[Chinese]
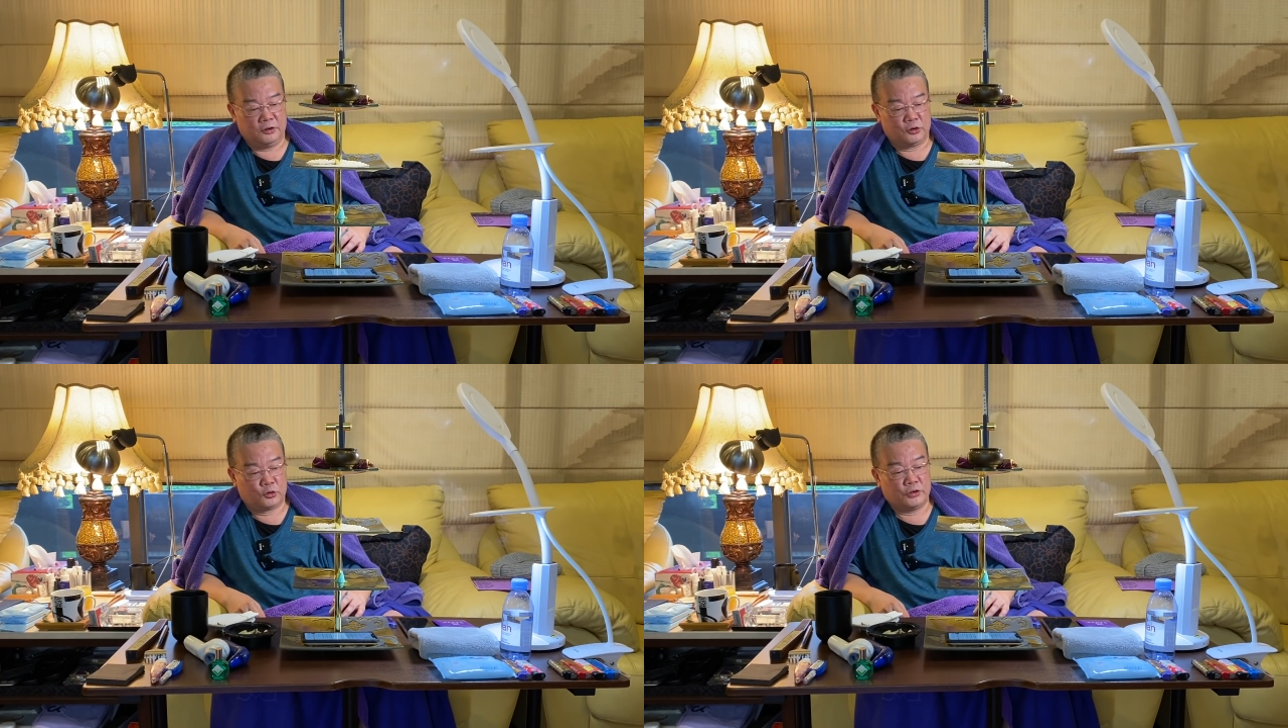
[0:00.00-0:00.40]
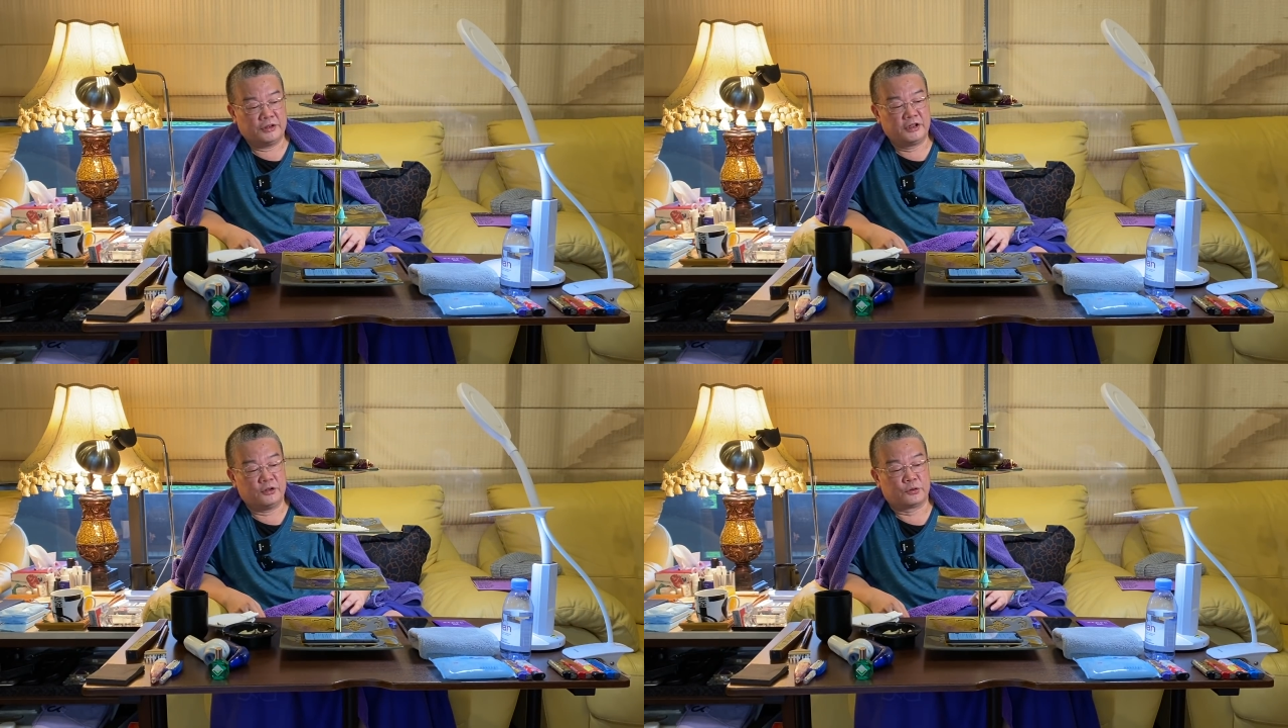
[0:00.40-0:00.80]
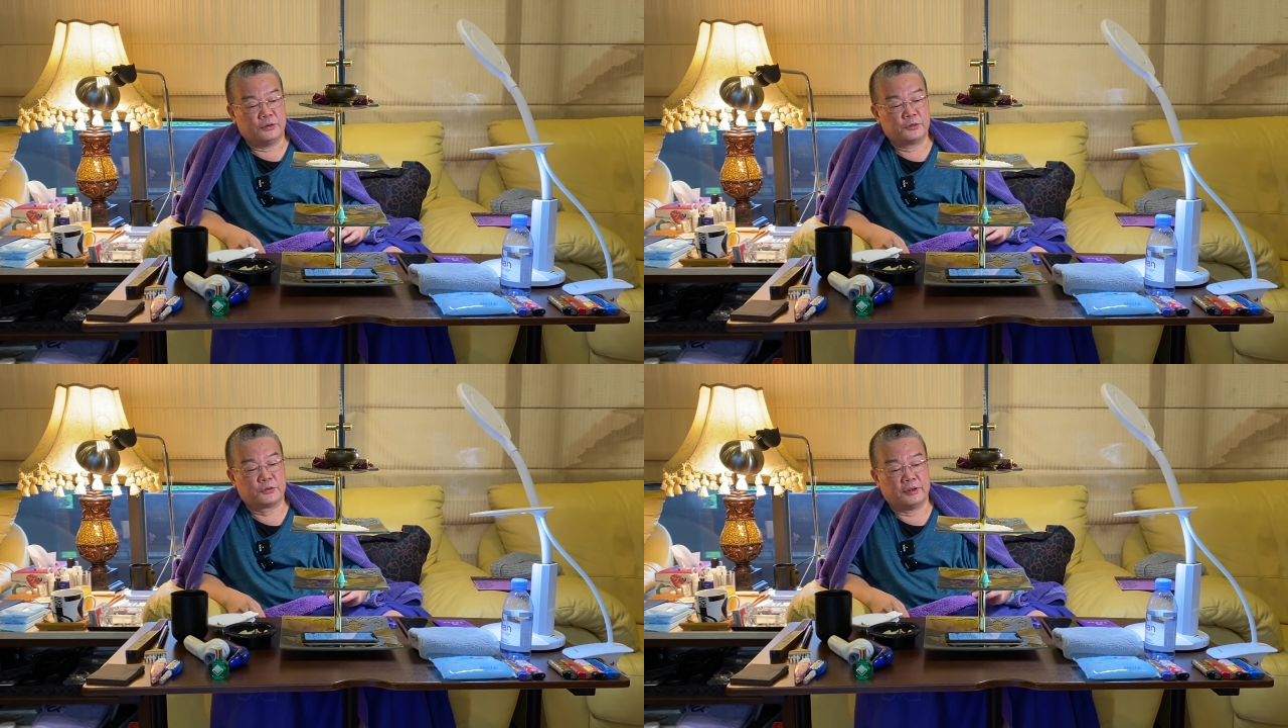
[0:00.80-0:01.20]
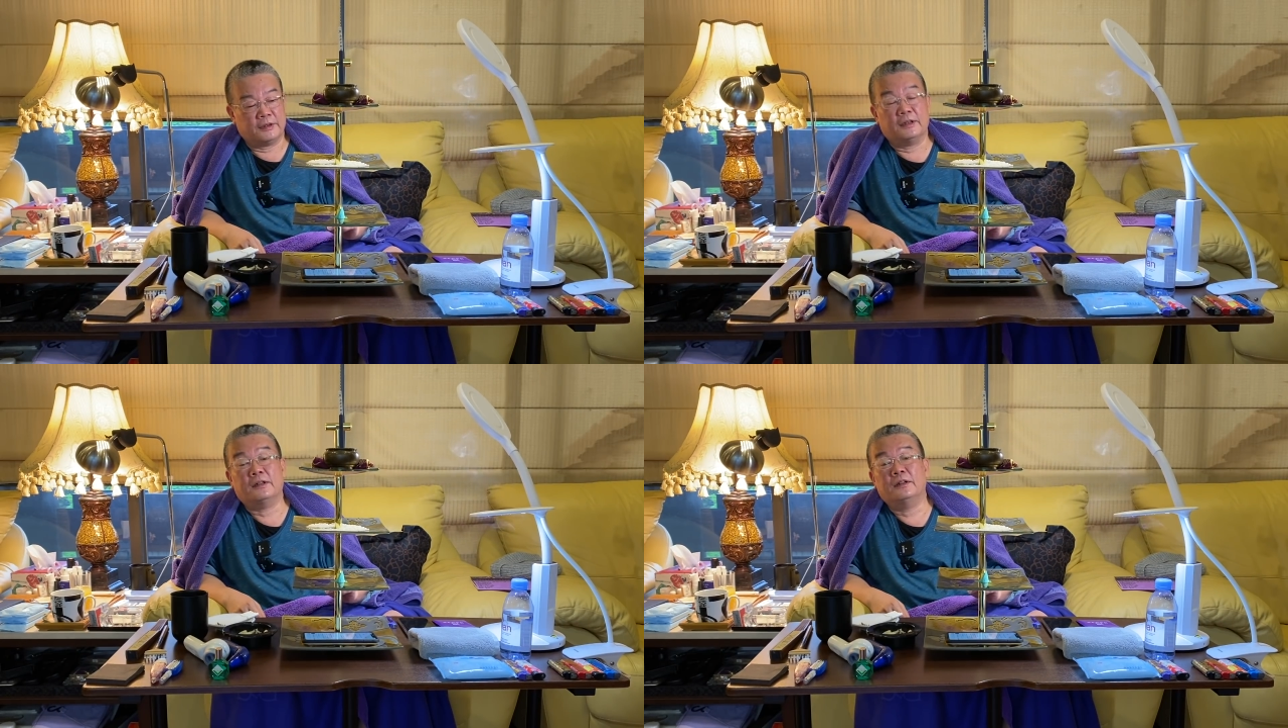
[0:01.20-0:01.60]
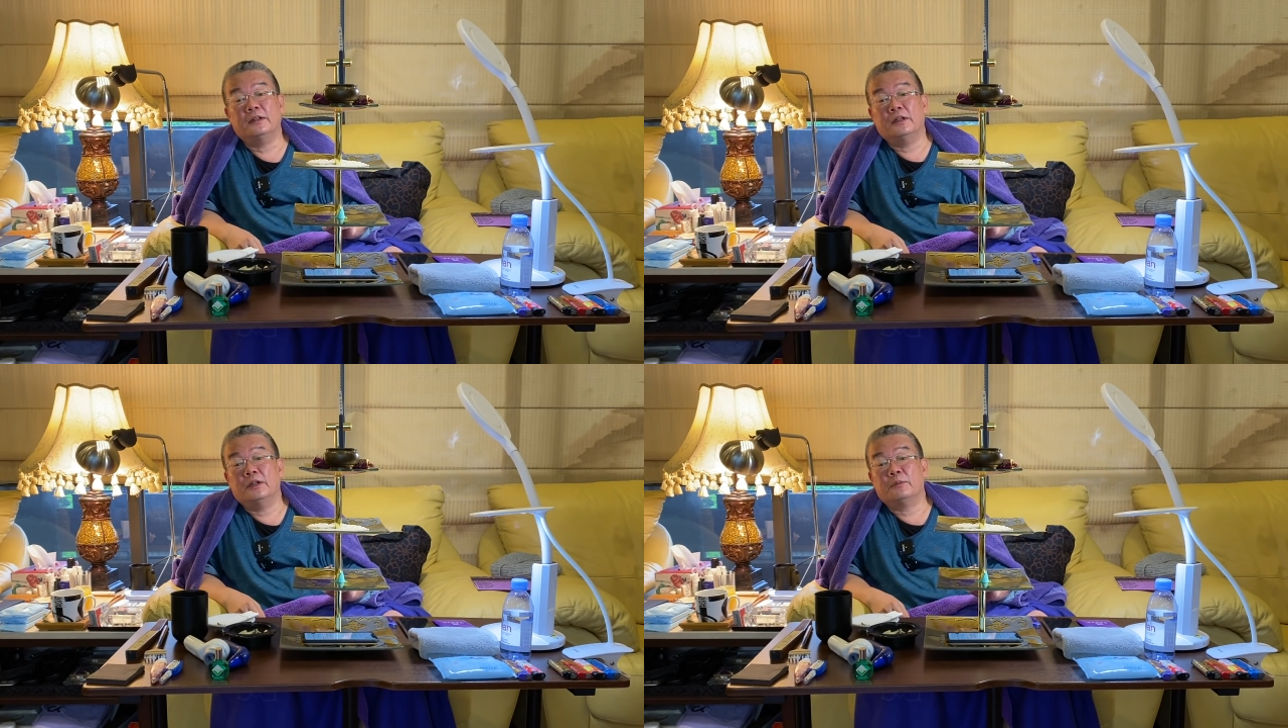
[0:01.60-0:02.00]
纯净纯水哈，
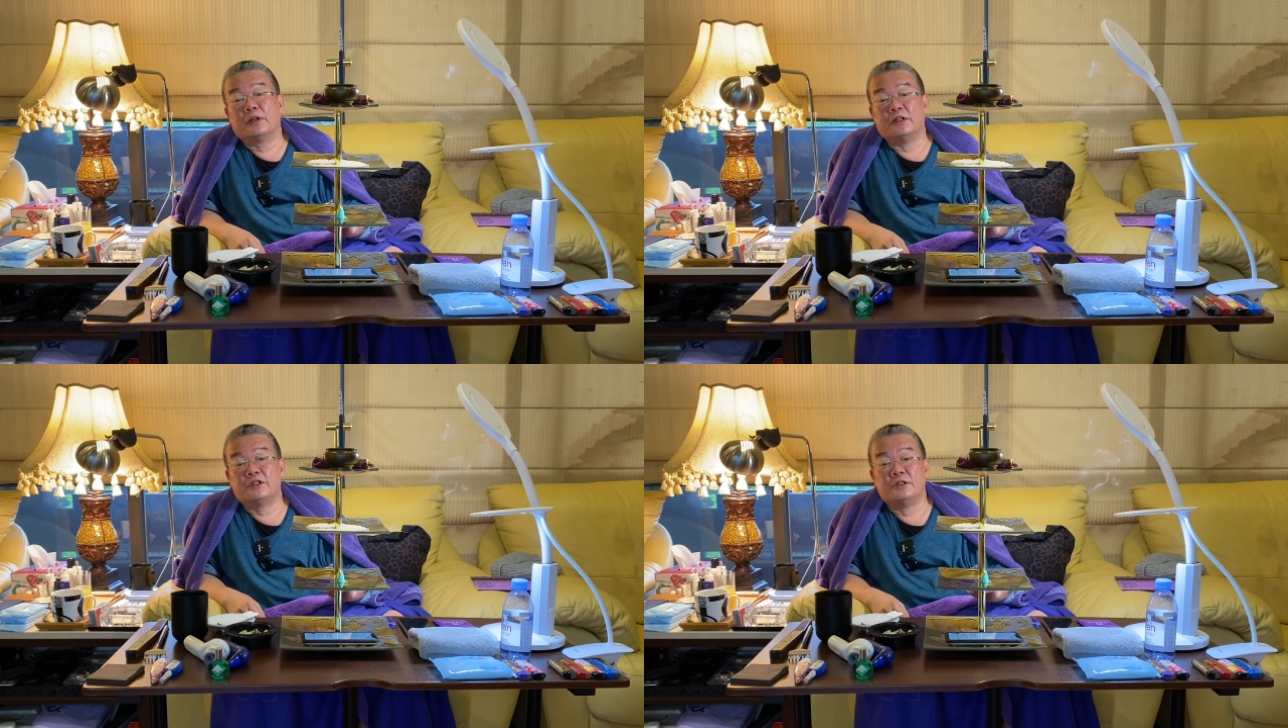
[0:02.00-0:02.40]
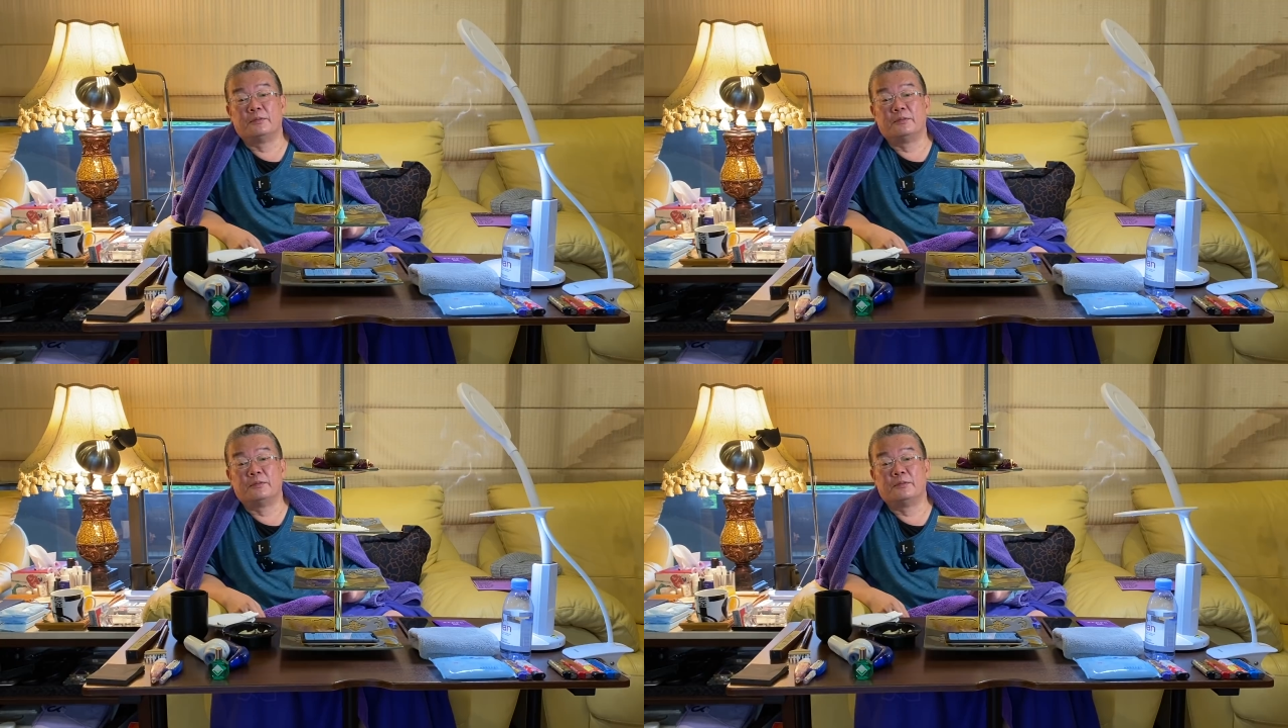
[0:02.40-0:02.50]
不可以稀释，